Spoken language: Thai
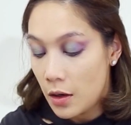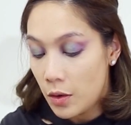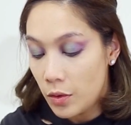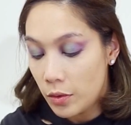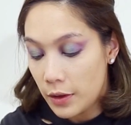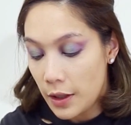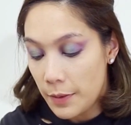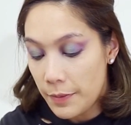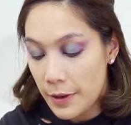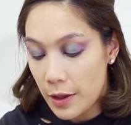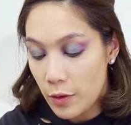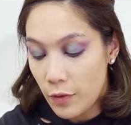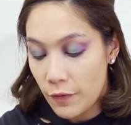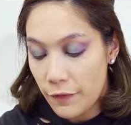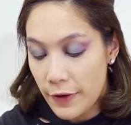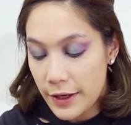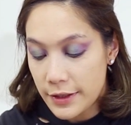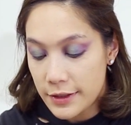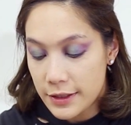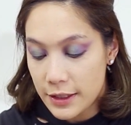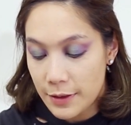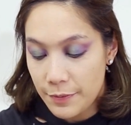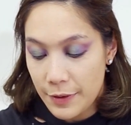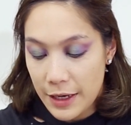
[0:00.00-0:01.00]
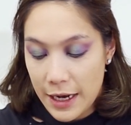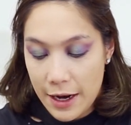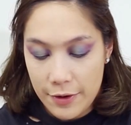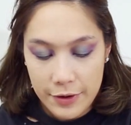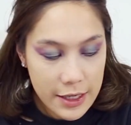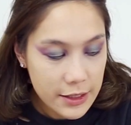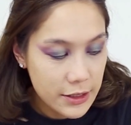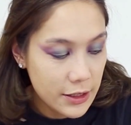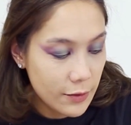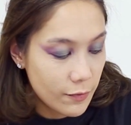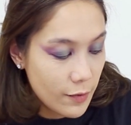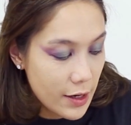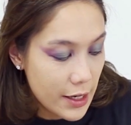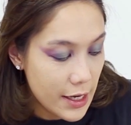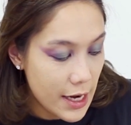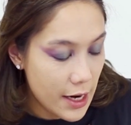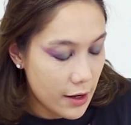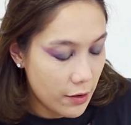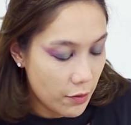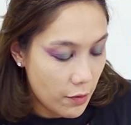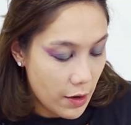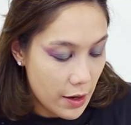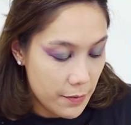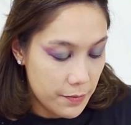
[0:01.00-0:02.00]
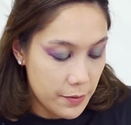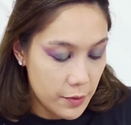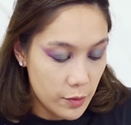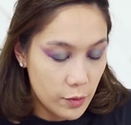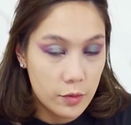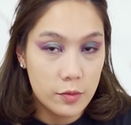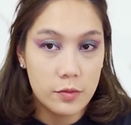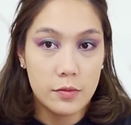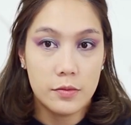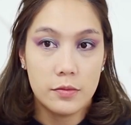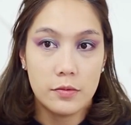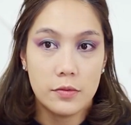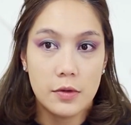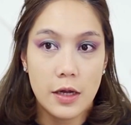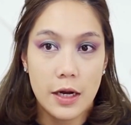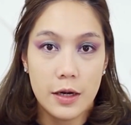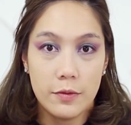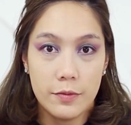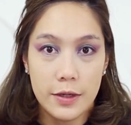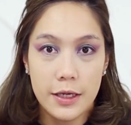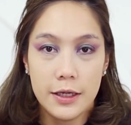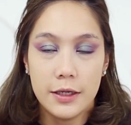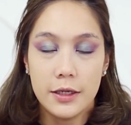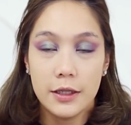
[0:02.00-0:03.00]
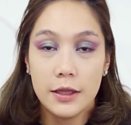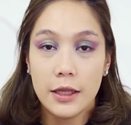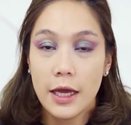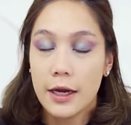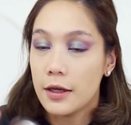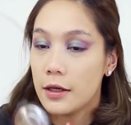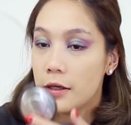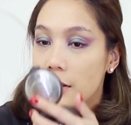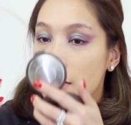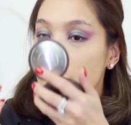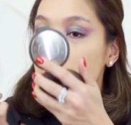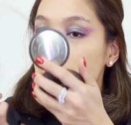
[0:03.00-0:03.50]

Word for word: ลุคนี้เป็นลุคแฟนซีไปแล้วนะฉันว่าหนักกว่าลุคคาราวีนที่แต่งอี